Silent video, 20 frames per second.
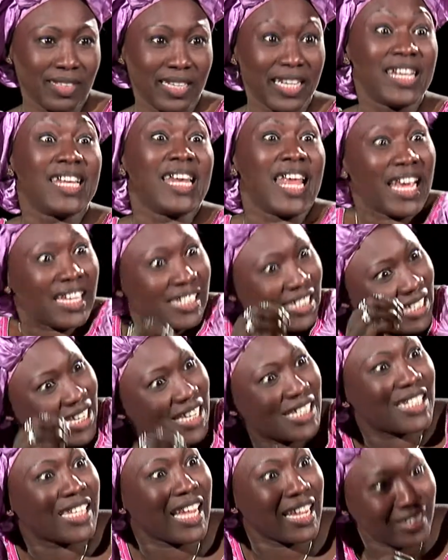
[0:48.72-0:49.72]
Il
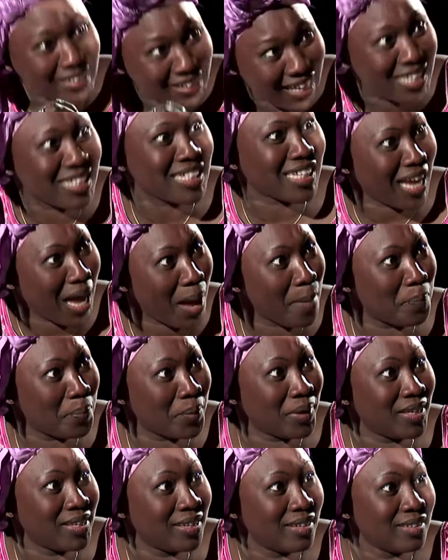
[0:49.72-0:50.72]
existe un test
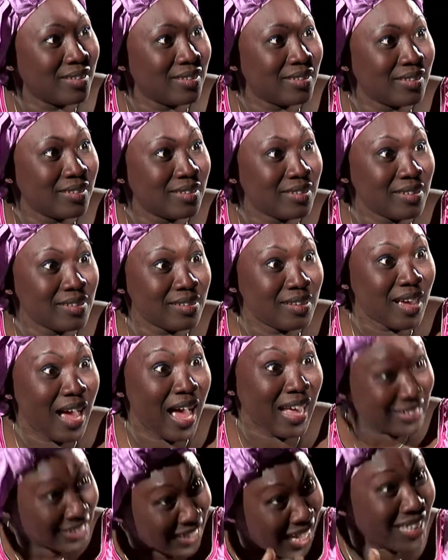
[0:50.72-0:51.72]
rapide.
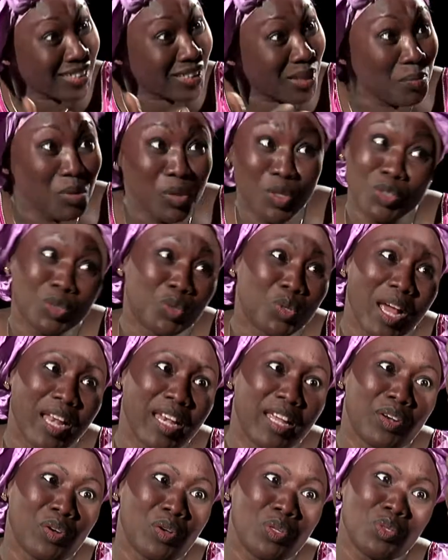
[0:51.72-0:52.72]
En 30 minutes, tu as
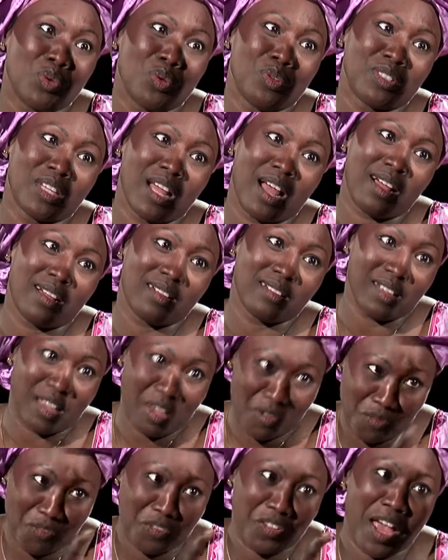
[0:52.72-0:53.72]
les résultats et
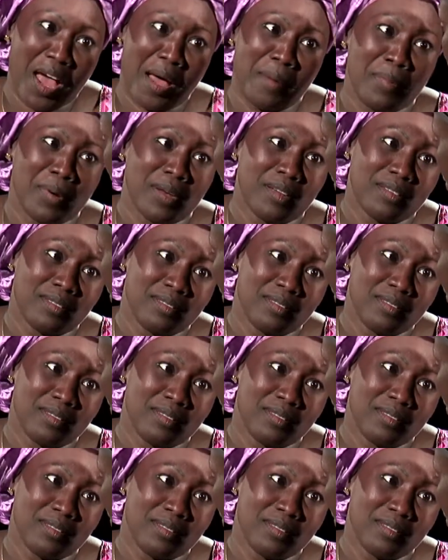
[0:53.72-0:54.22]
fiable.